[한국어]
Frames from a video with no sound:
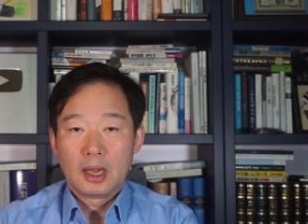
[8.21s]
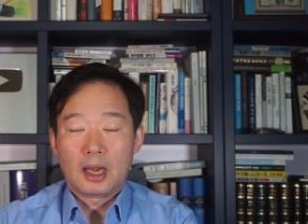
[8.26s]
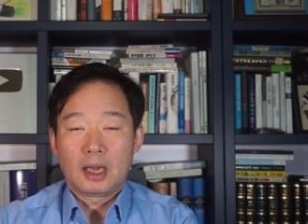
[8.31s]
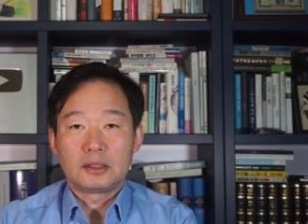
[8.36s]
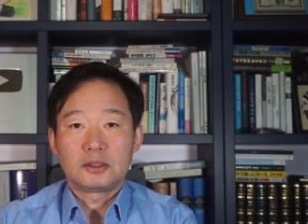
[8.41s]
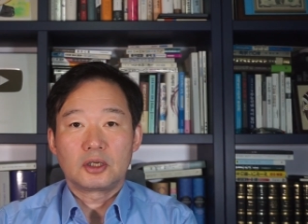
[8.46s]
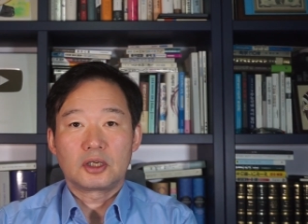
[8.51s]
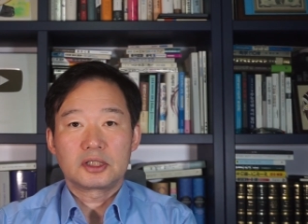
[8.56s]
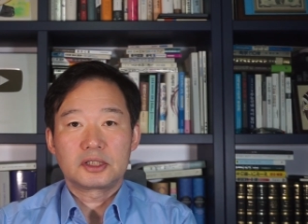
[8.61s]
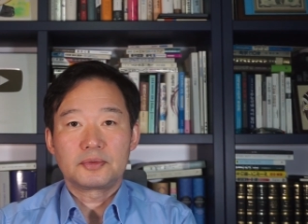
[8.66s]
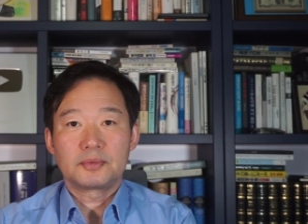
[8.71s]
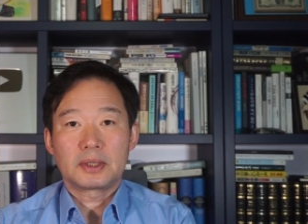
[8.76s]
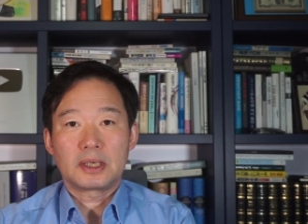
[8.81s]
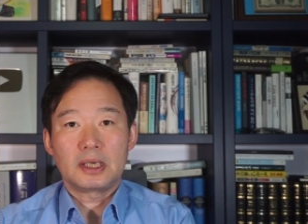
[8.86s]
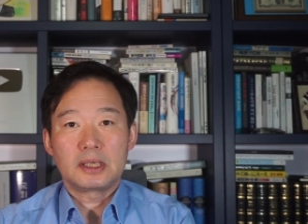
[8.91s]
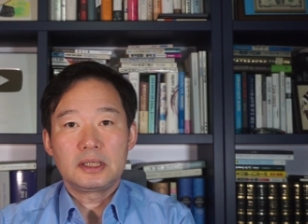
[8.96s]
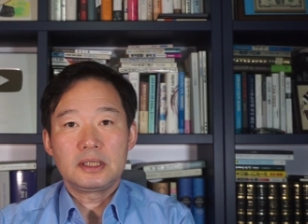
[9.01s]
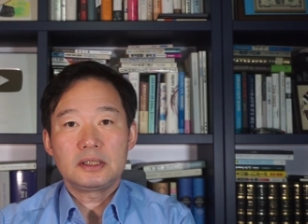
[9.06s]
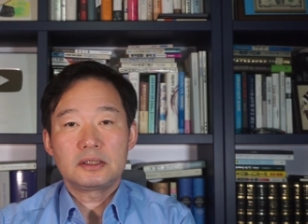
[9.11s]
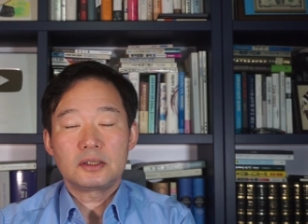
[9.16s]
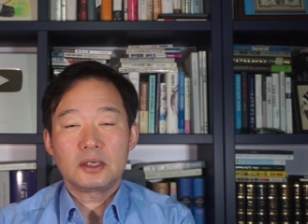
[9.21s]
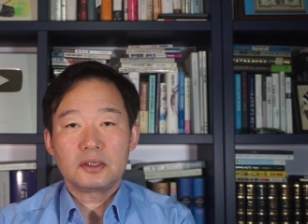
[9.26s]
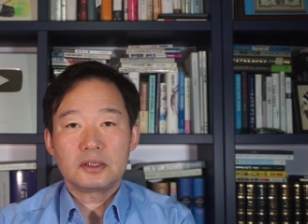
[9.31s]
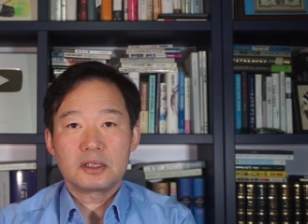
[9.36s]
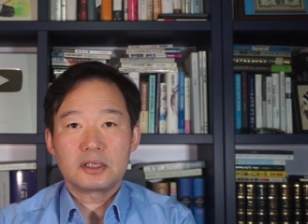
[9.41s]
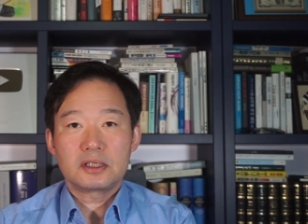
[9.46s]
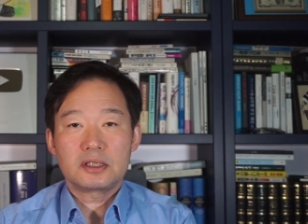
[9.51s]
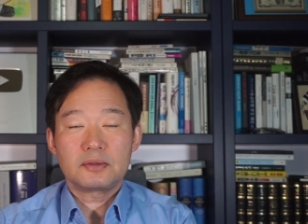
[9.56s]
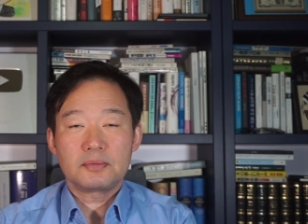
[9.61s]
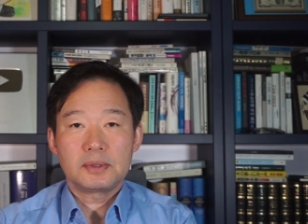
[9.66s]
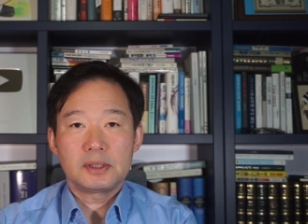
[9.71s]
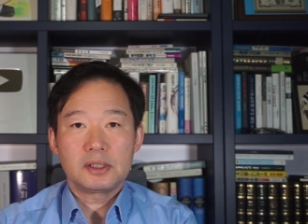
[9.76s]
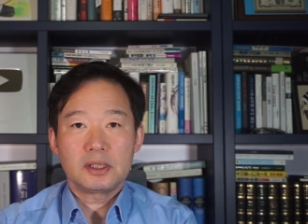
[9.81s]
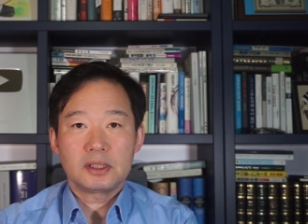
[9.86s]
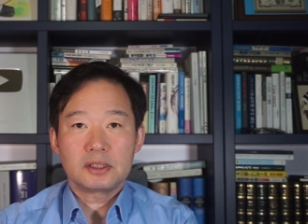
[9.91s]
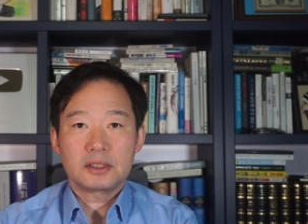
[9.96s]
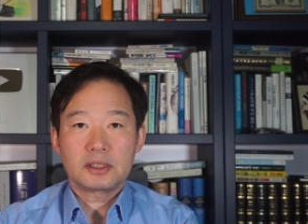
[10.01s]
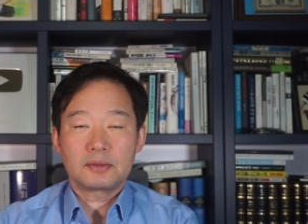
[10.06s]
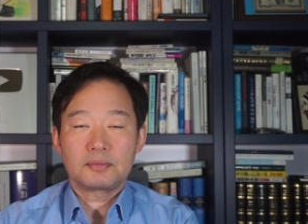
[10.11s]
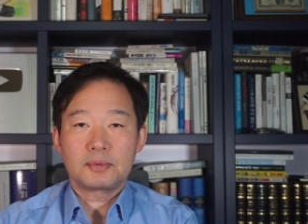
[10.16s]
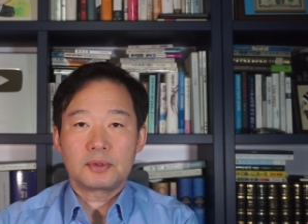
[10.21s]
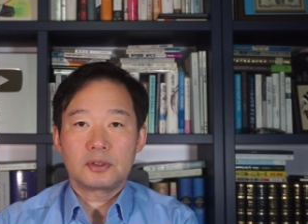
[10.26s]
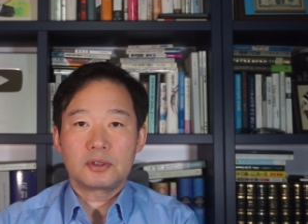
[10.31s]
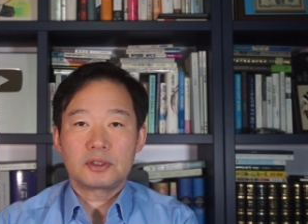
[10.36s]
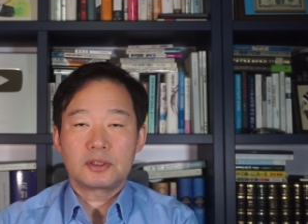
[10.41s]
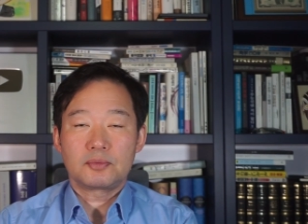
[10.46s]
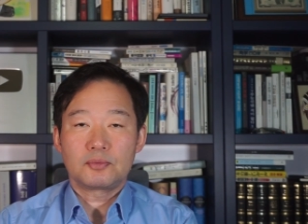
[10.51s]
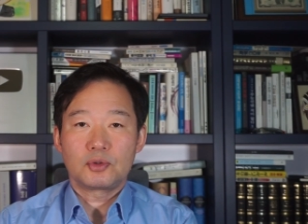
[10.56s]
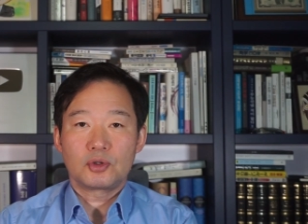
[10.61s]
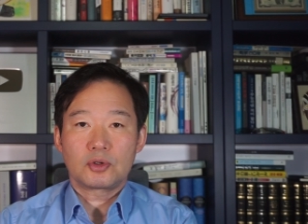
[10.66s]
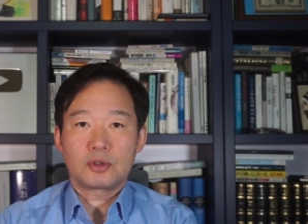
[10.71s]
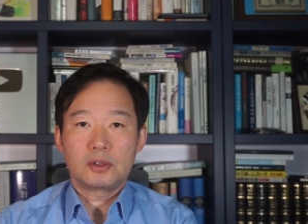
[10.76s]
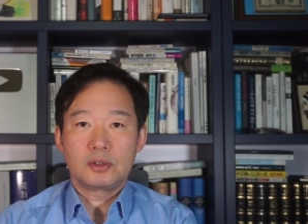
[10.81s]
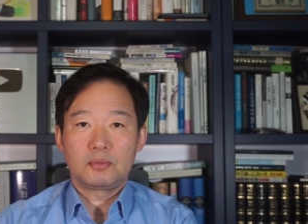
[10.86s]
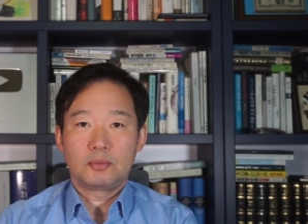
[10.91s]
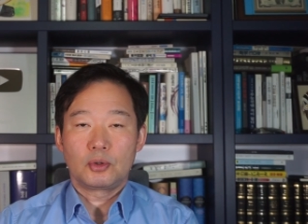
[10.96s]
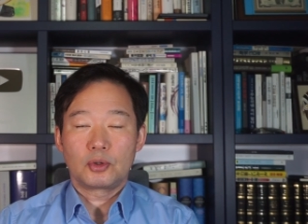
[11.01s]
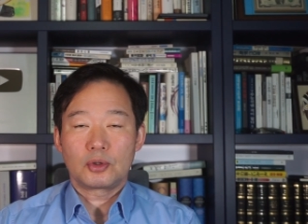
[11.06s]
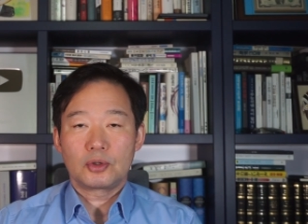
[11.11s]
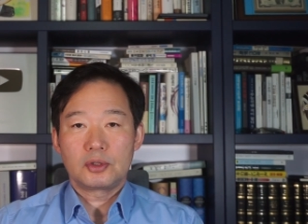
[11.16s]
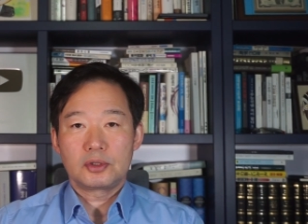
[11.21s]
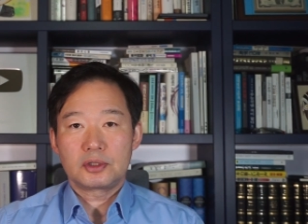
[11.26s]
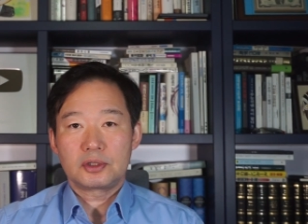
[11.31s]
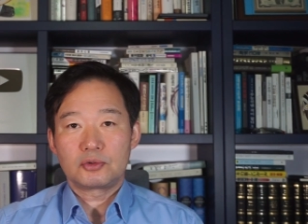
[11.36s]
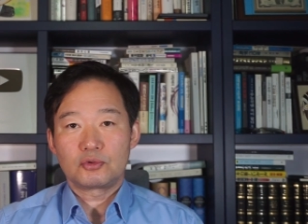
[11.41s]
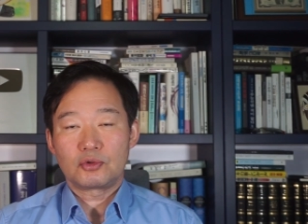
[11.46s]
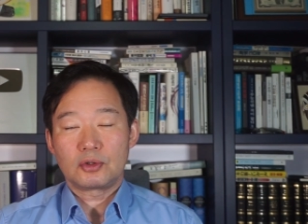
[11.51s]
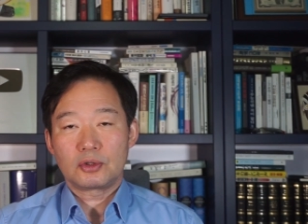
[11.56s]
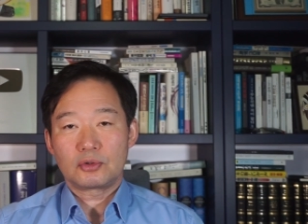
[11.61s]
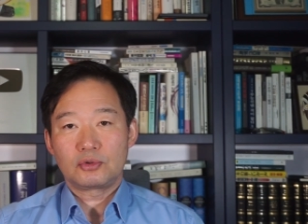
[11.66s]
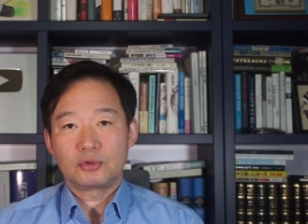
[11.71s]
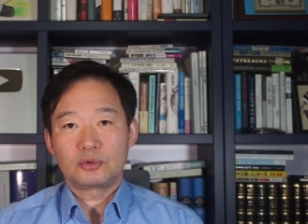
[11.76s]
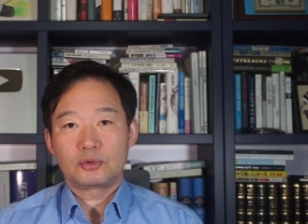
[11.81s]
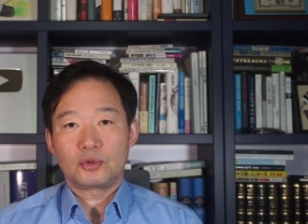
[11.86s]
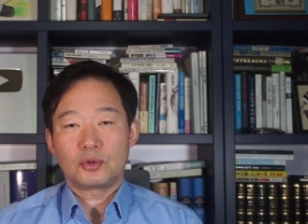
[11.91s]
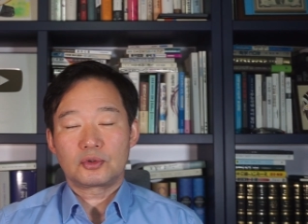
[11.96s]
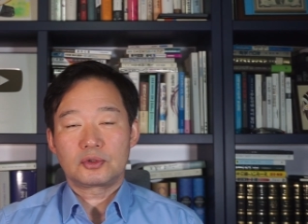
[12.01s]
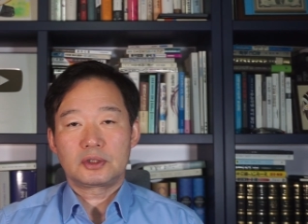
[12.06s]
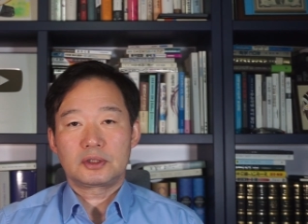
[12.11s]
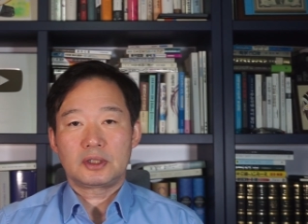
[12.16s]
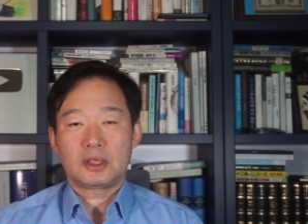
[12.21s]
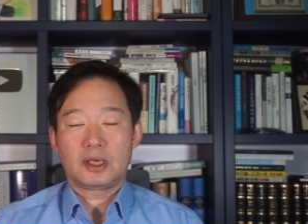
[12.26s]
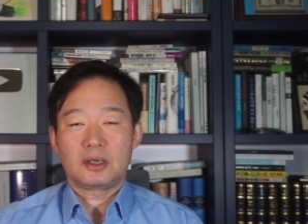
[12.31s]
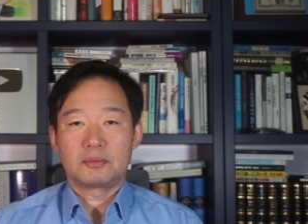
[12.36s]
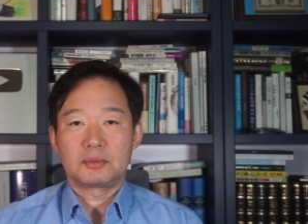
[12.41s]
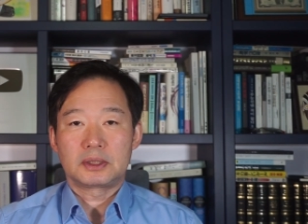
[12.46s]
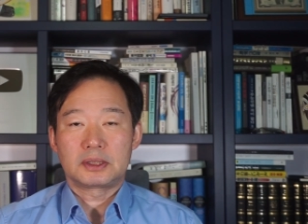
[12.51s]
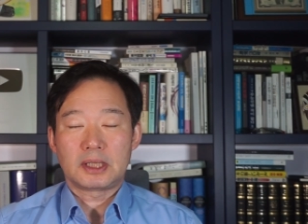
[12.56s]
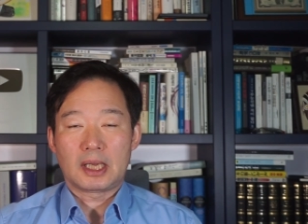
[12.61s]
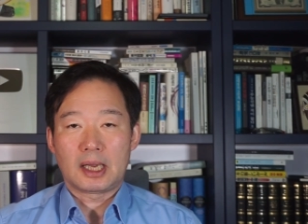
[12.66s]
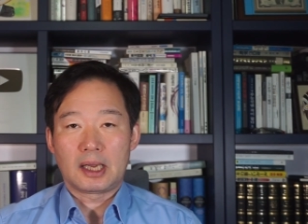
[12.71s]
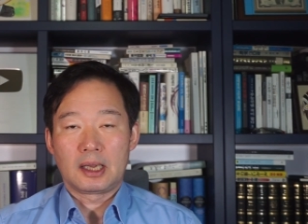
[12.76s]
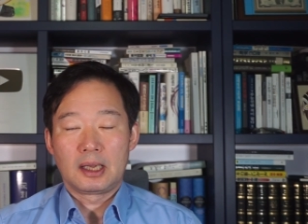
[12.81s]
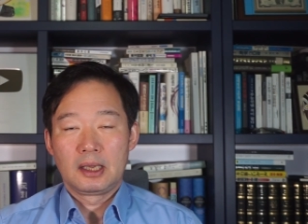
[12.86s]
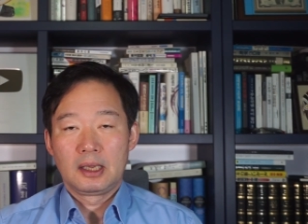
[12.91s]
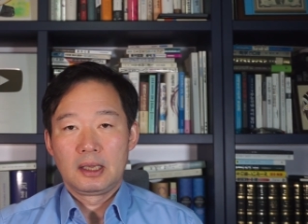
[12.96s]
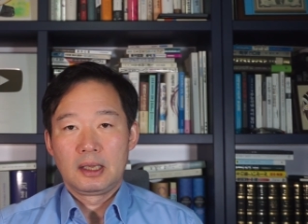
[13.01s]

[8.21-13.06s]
안녕하십니까. 2021년 12월 16일 목요일 신조의 쿨톡 시작합니다.